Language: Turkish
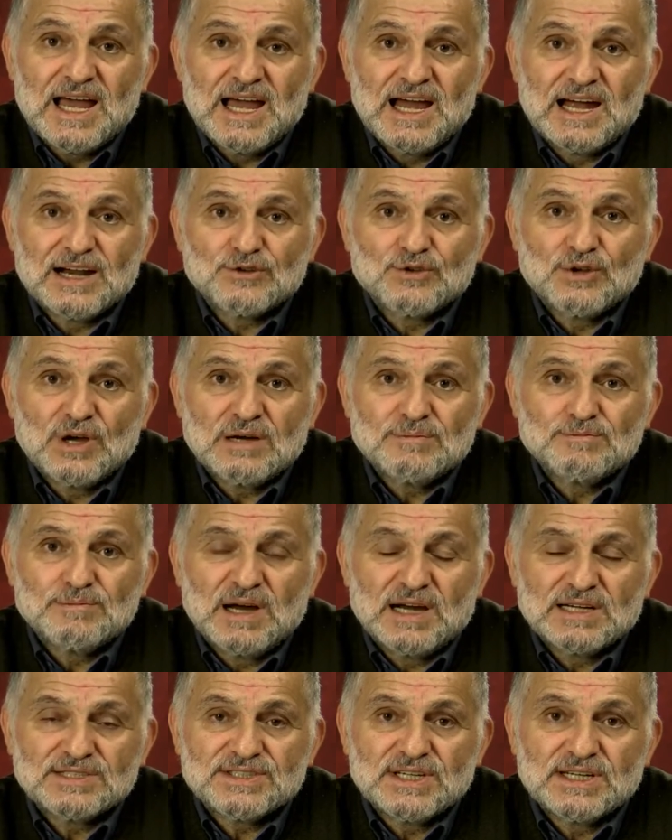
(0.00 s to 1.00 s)
Erdoğan
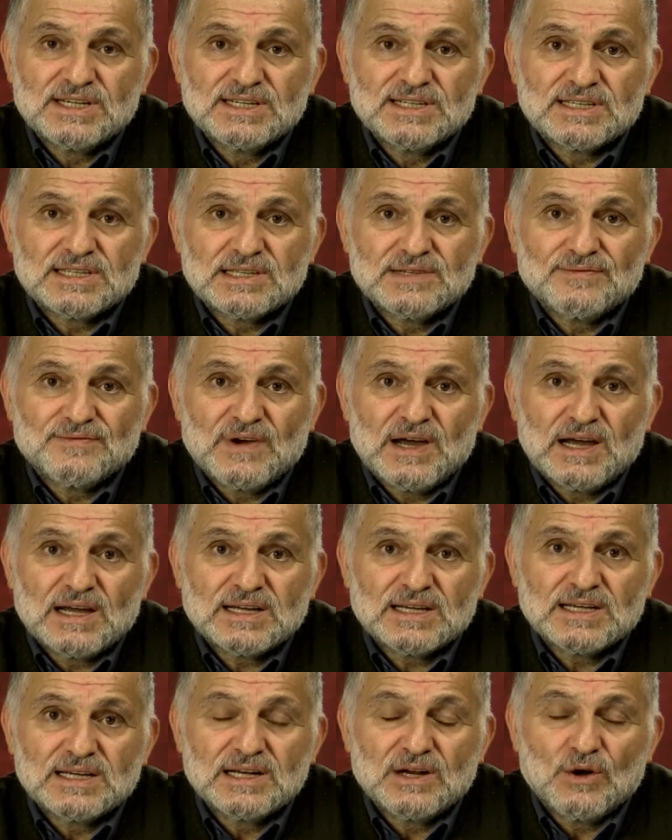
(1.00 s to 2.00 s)
Bahçeli
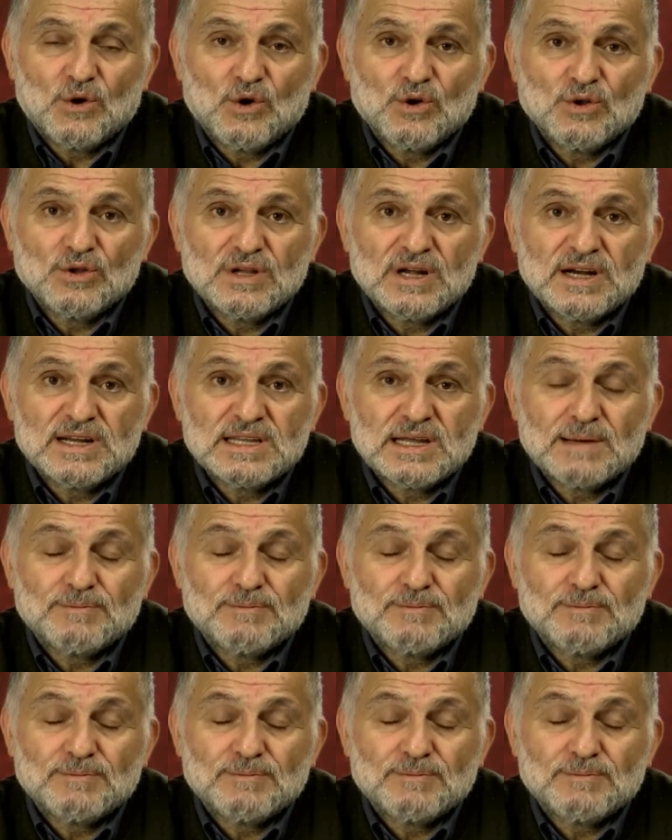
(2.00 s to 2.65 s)
ittifakıyla onların